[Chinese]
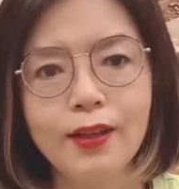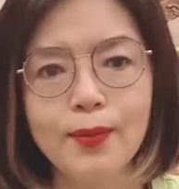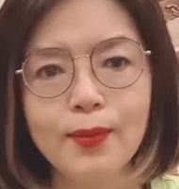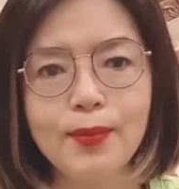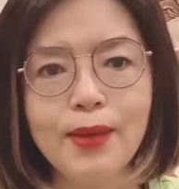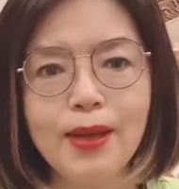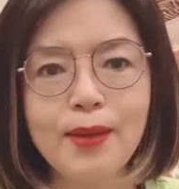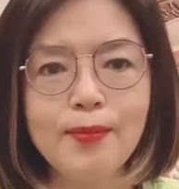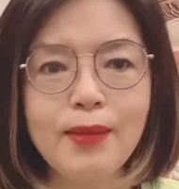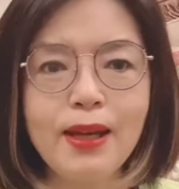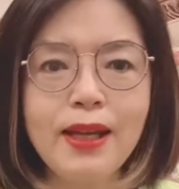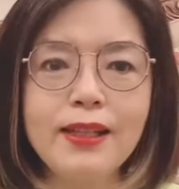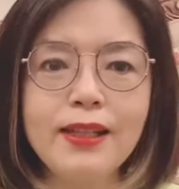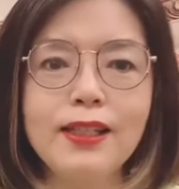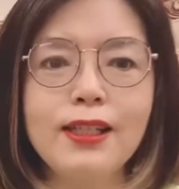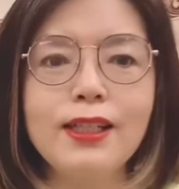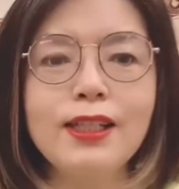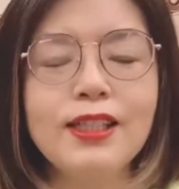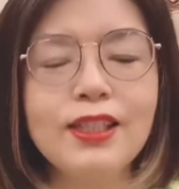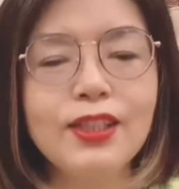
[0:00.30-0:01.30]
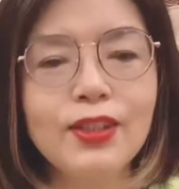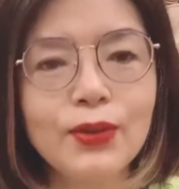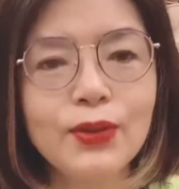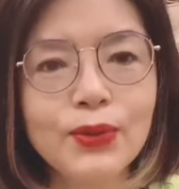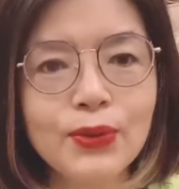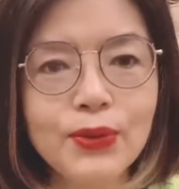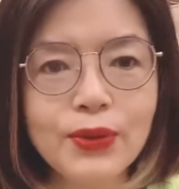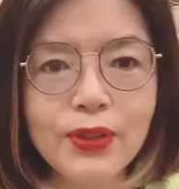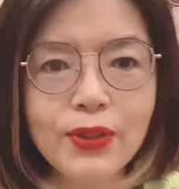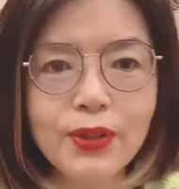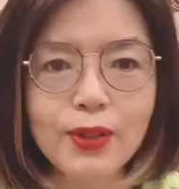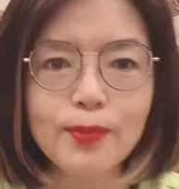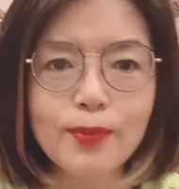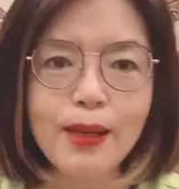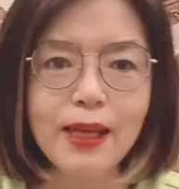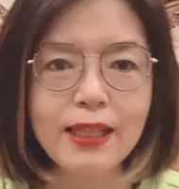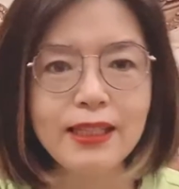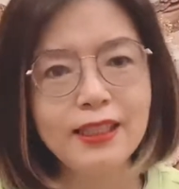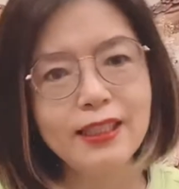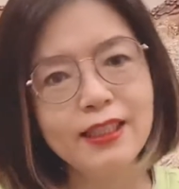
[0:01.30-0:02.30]
漫漫人生路，悠悠
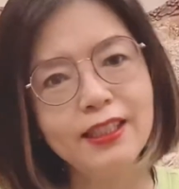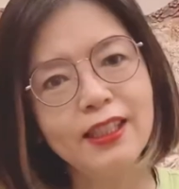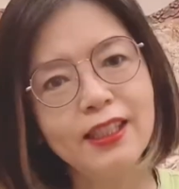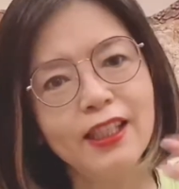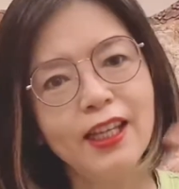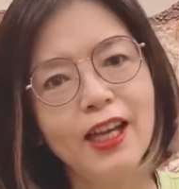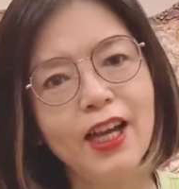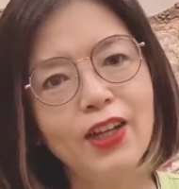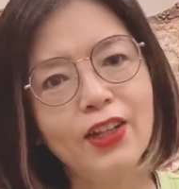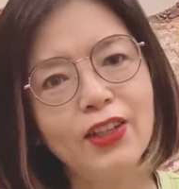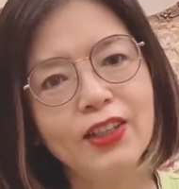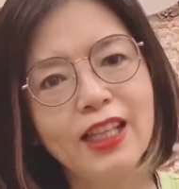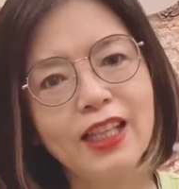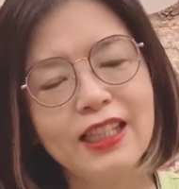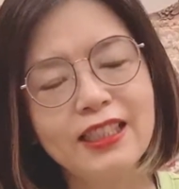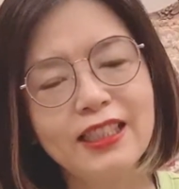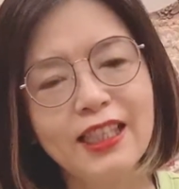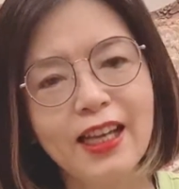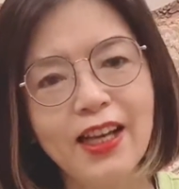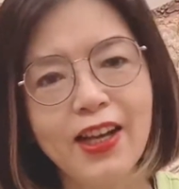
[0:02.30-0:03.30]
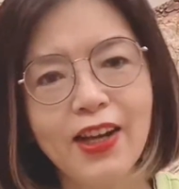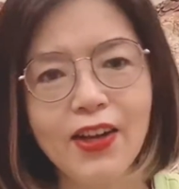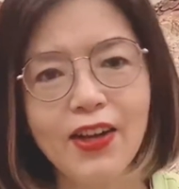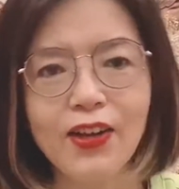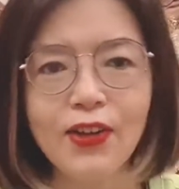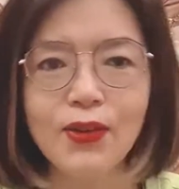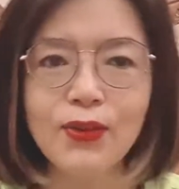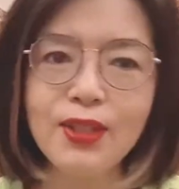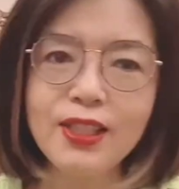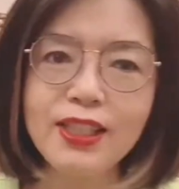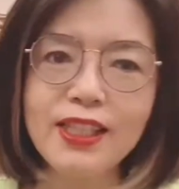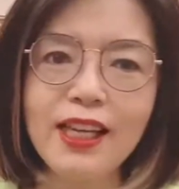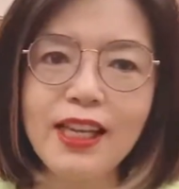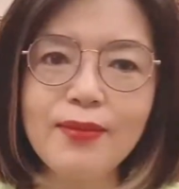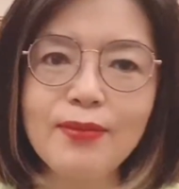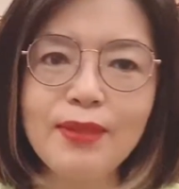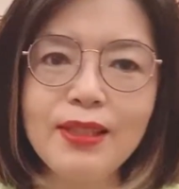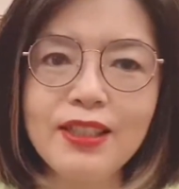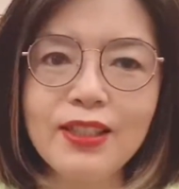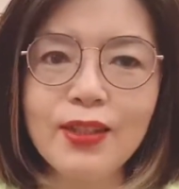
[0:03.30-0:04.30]
伴你行。Hello，大家好，我是
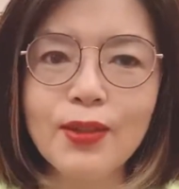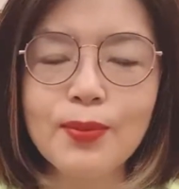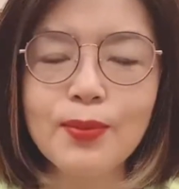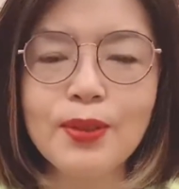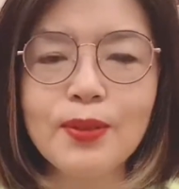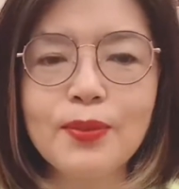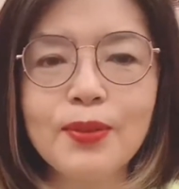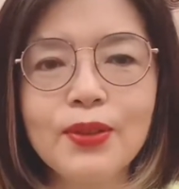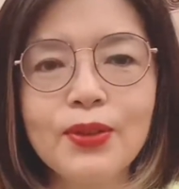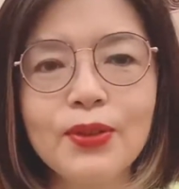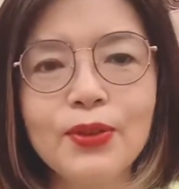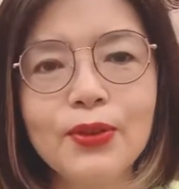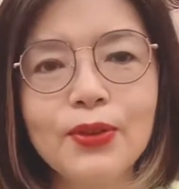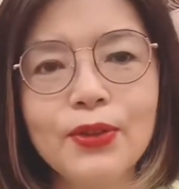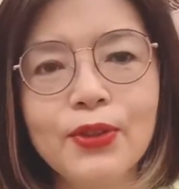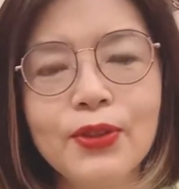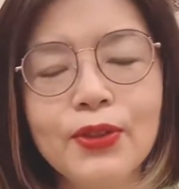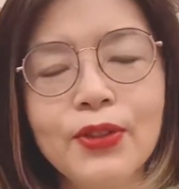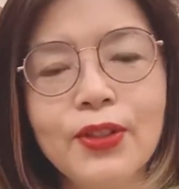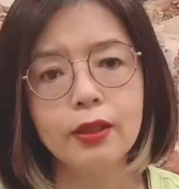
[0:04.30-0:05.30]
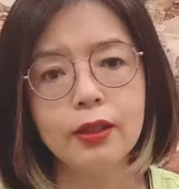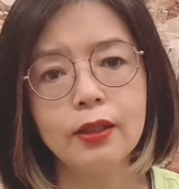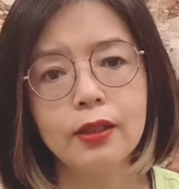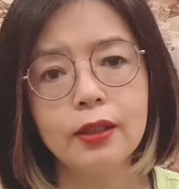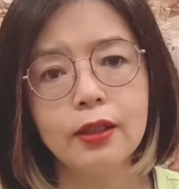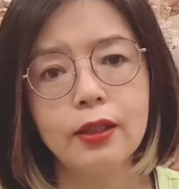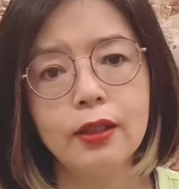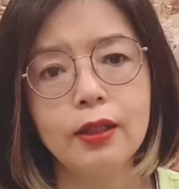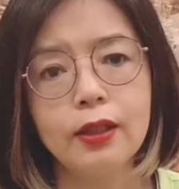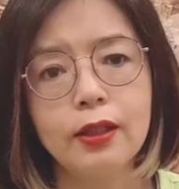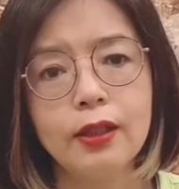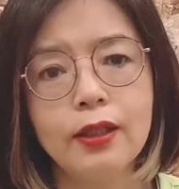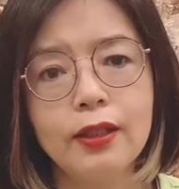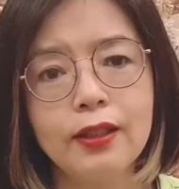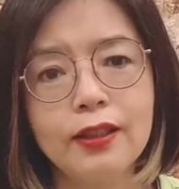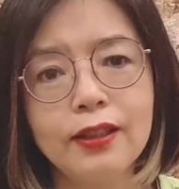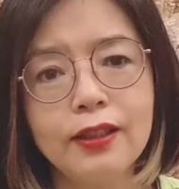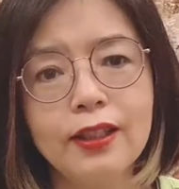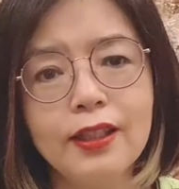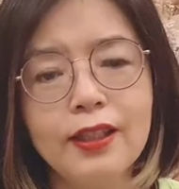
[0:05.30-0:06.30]
爱美俏婆婆悠悠。
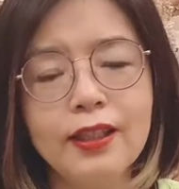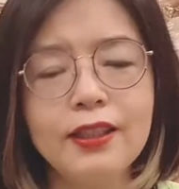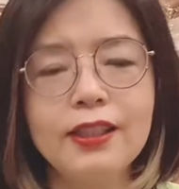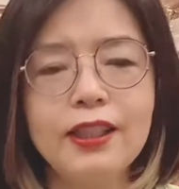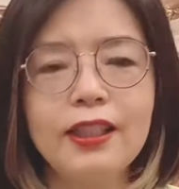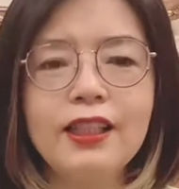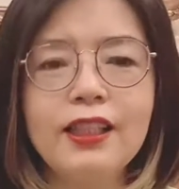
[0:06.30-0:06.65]
现